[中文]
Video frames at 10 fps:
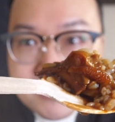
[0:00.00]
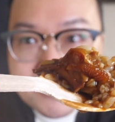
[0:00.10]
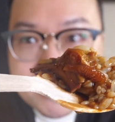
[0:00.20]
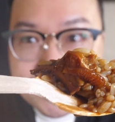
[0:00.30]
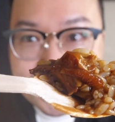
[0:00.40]

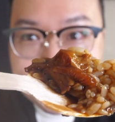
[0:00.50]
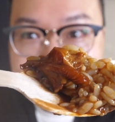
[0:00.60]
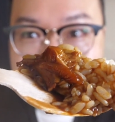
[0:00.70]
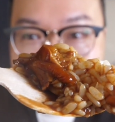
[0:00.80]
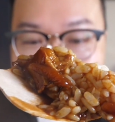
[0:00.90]
各位，牛
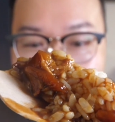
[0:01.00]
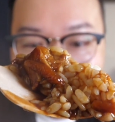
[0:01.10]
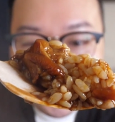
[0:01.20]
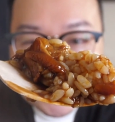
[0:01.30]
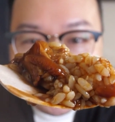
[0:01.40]
筋
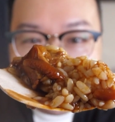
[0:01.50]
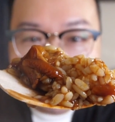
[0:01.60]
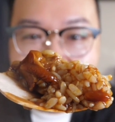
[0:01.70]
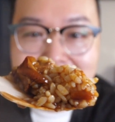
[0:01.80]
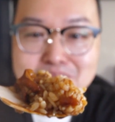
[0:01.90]
牛筋
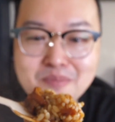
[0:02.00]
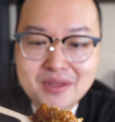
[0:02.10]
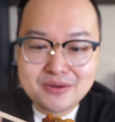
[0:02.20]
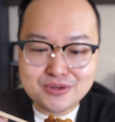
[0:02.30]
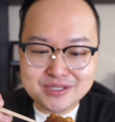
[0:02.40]
烩饭，
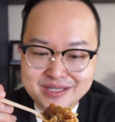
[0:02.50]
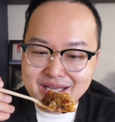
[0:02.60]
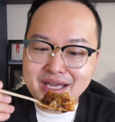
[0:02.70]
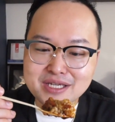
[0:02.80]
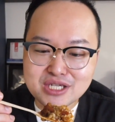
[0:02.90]
我觉得应
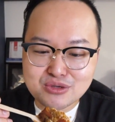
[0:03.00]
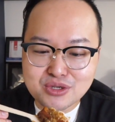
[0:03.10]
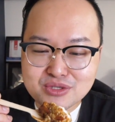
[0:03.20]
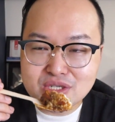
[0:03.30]
该可以叫做牛